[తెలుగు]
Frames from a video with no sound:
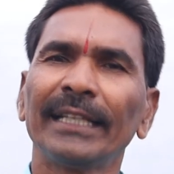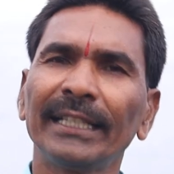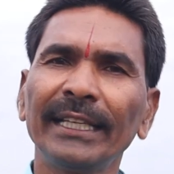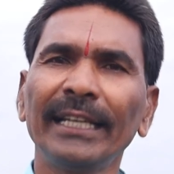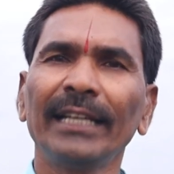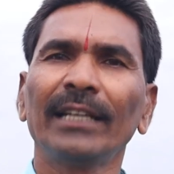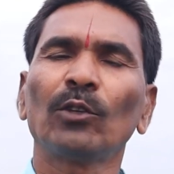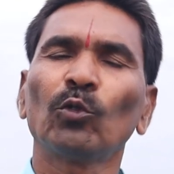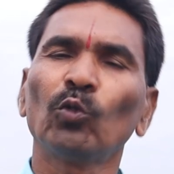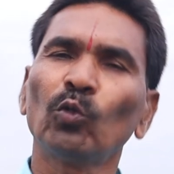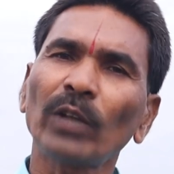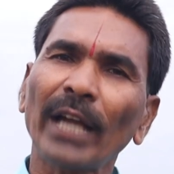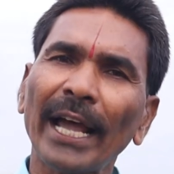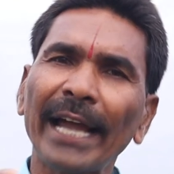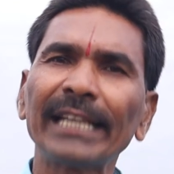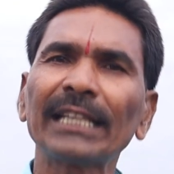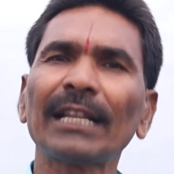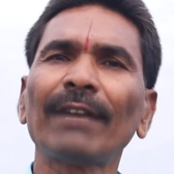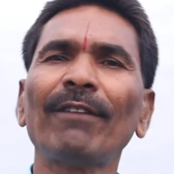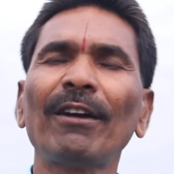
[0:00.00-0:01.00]
ఇది నూట
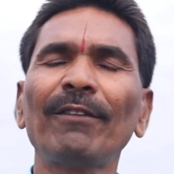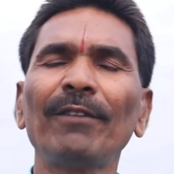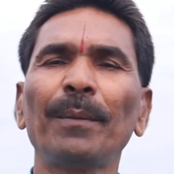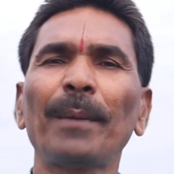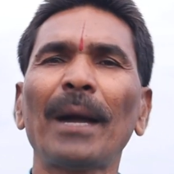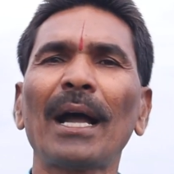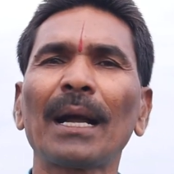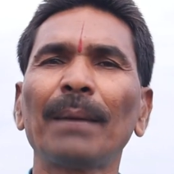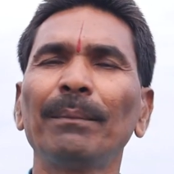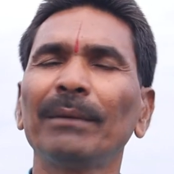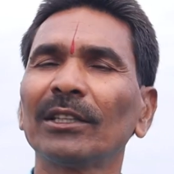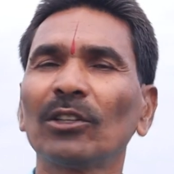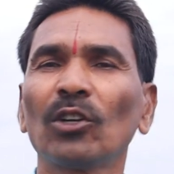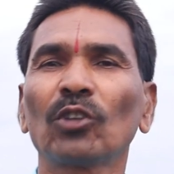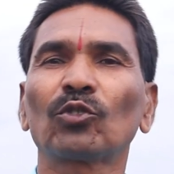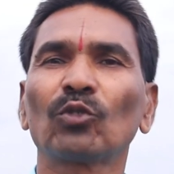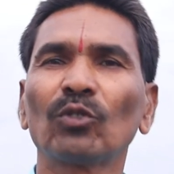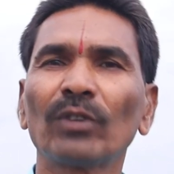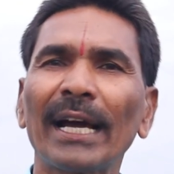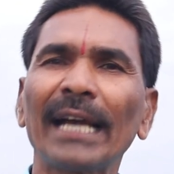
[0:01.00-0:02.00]
ఐదవ విభాగం
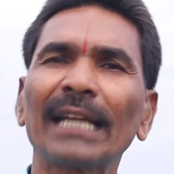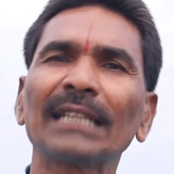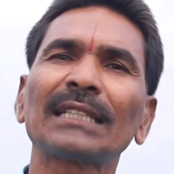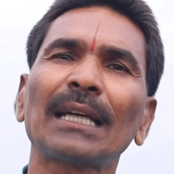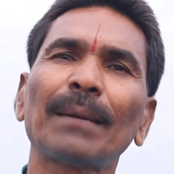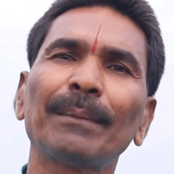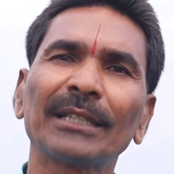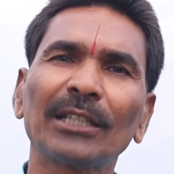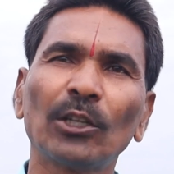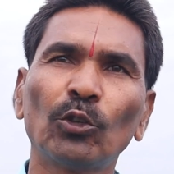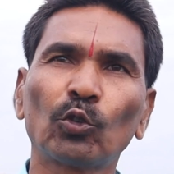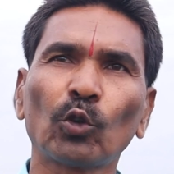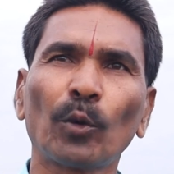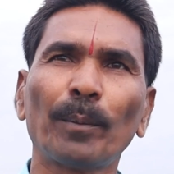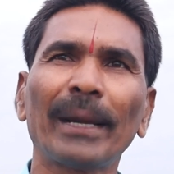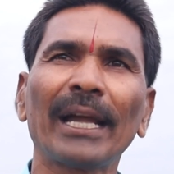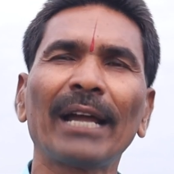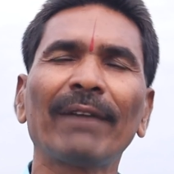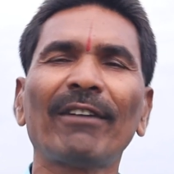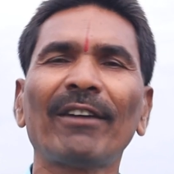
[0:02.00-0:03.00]
ఇందులో శృంగార సామెతలు
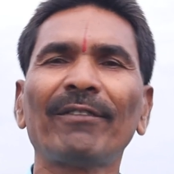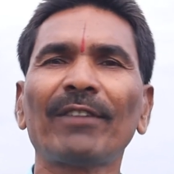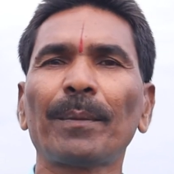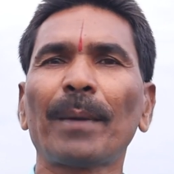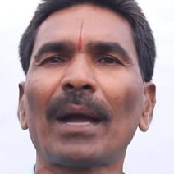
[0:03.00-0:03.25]
తొంభైవ